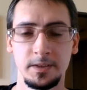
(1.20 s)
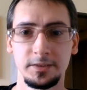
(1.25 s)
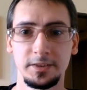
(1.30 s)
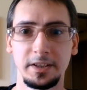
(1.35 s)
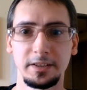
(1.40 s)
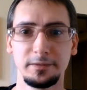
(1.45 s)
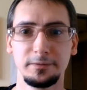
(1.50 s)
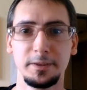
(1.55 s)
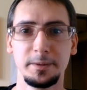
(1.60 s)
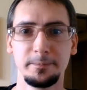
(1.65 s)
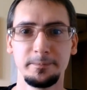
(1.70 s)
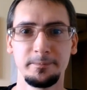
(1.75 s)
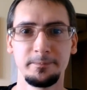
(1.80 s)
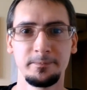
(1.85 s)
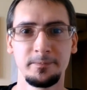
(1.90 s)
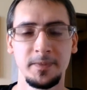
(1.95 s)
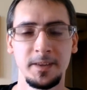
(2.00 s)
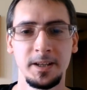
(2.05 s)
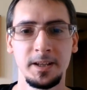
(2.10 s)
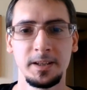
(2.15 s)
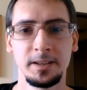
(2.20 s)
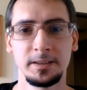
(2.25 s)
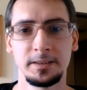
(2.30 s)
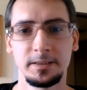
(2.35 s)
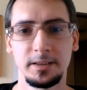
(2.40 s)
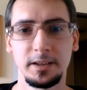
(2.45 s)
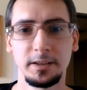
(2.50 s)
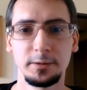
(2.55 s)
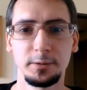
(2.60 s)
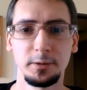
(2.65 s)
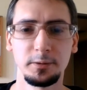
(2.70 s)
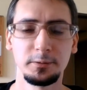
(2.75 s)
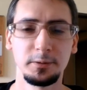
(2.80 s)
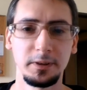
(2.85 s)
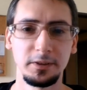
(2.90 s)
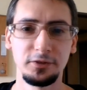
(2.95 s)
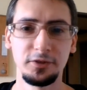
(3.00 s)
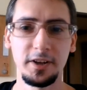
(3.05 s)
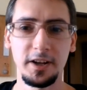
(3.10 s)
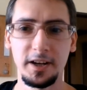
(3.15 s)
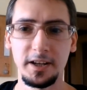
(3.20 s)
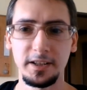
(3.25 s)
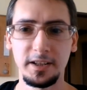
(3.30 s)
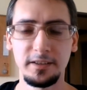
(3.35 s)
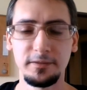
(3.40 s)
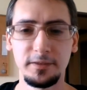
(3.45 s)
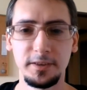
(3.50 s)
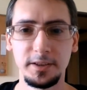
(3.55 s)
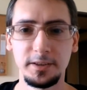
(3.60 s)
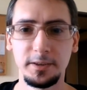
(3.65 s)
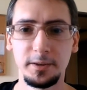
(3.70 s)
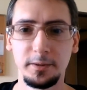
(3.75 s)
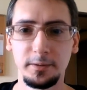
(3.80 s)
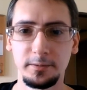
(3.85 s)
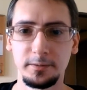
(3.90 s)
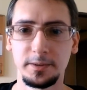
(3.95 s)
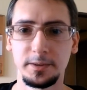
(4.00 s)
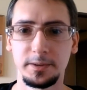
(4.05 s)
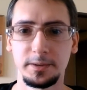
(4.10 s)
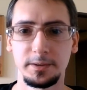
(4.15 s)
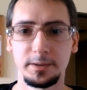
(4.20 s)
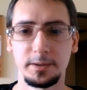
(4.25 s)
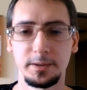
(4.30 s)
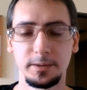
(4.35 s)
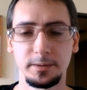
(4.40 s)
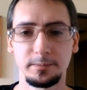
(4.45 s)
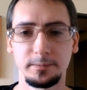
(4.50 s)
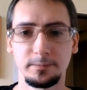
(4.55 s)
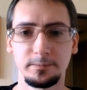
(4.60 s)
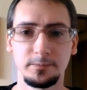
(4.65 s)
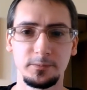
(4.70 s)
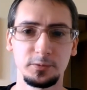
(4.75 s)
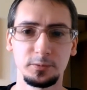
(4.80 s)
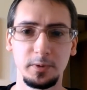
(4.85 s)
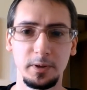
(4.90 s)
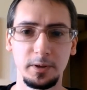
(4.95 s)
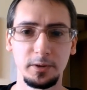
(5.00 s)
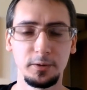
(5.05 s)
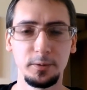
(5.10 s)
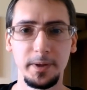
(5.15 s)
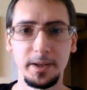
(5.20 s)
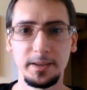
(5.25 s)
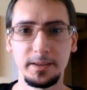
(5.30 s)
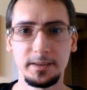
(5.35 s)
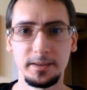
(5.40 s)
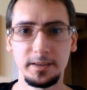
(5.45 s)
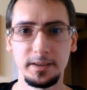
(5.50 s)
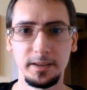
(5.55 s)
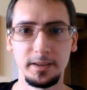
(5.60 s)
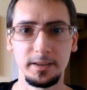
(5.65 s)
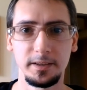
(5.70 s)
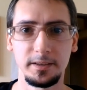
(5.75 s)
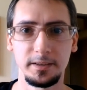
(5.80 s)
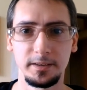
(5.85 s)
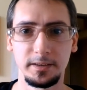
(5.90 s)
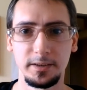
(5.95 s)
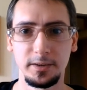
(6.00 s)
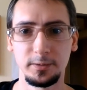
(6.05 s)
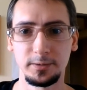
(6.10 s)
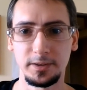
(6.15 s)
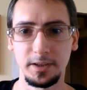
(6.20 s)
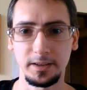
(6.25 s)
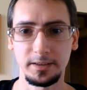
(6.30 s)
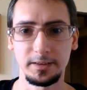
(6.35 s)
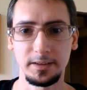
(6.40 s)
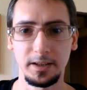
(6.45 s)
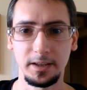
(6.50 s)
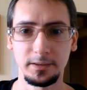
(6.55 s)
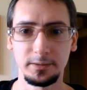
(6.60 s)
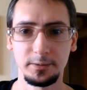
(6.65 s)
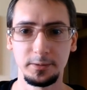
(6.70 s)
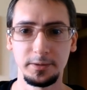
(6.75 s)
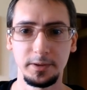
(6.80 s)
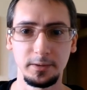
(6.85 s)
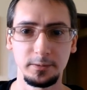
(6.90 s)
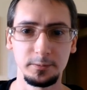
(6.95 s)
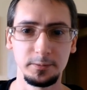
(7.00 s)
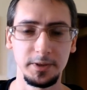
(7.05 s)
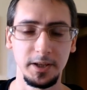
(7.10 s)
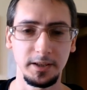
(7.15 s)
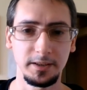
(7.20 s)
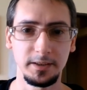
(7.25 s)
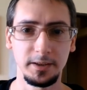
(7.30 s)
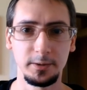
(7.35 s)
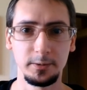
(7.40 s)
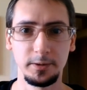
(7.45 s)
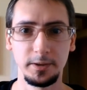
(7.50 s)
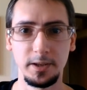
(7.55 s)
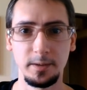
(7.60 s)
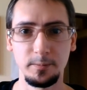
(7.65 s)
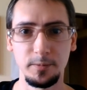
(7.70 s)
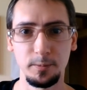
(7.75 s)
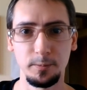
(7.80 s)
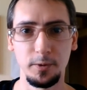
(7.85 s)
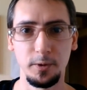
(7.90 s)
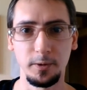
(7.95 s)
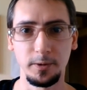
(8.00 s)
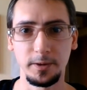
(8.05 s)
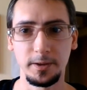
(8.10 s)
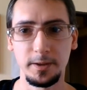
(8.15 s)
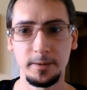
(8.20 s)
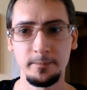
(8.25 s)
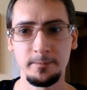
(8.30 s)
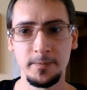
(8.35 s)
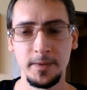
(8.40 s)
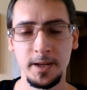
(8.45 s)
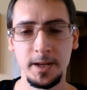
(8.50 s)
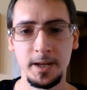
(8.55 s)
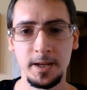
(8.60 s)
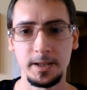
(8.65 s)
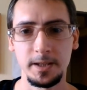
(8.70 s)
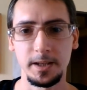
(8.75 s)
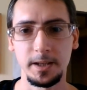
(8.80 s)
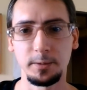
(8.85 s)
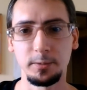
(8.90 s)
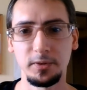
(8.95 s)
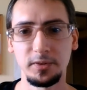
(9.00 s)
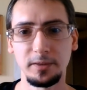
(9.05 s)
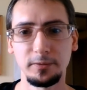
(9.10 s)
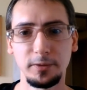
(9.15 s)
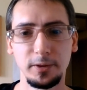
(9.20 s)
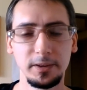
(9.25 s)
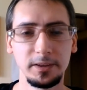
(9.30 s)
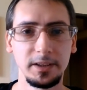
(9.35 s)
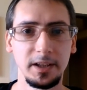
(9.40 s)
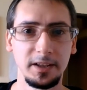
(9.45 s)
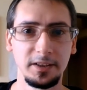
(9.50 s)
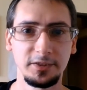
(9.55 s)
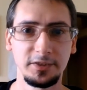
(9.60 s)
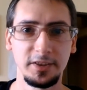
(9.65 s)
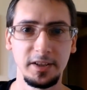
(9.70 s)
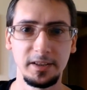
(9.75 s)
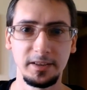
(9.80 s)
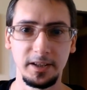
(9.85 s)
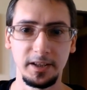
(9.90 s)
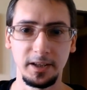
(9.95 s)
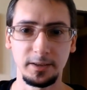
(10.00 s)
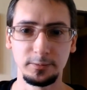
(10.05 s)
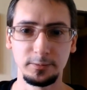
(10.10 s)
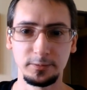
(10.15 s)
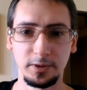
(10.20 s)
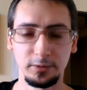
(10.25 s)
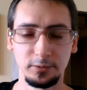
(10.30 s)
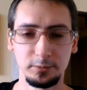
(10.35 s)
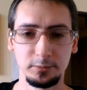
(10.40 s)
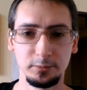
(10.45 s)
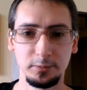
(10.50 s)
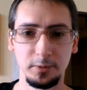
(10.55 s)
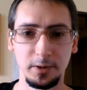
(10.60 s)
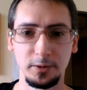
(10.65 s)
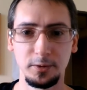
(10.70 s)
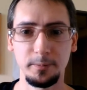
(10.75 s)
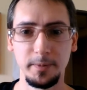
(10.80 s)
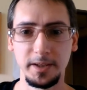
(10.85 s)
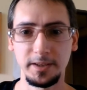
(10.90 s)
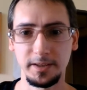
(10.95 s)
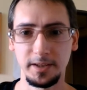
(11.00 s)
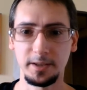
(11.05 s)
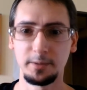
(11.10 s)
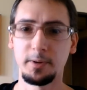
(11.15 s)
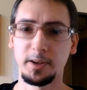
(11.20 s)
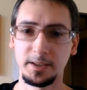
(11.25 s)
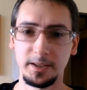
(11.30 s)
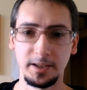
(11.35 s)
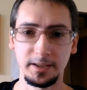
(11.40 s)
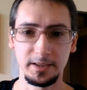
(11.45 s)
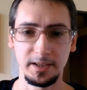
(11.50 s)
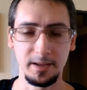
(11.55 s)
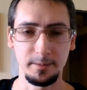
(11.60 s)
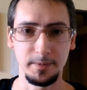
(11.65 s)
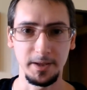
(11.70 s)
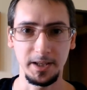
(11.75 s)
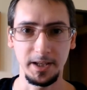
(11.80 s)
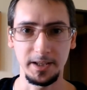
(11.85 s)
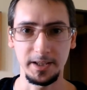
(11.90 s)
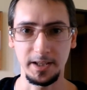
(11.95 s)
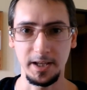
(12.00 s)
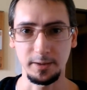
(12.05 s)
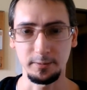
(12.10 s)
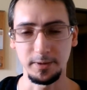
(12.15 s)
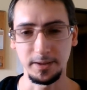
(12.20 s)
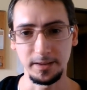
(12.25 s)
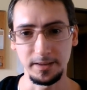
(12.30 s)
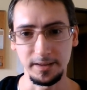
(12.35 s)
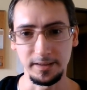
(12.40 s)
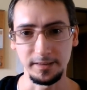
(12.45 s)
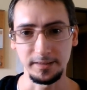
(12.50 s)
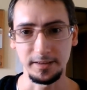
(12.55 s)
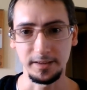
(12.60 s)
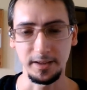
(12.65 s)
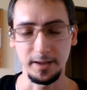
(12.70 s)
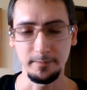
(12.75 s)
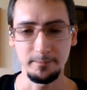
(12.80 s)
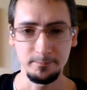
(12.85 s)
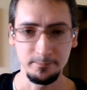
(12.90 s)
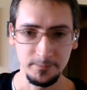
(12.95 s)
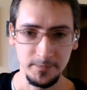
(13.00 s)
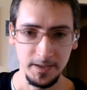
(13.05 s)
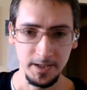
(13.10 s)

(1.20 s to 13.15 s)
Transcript: Salve, ritorno a girare dei video eh, su argomenti eh, che ho trattato in alcuni articoli del mio blog e questa volta la scelta è caduta su argomenti riguardanti la meccanica quantistica,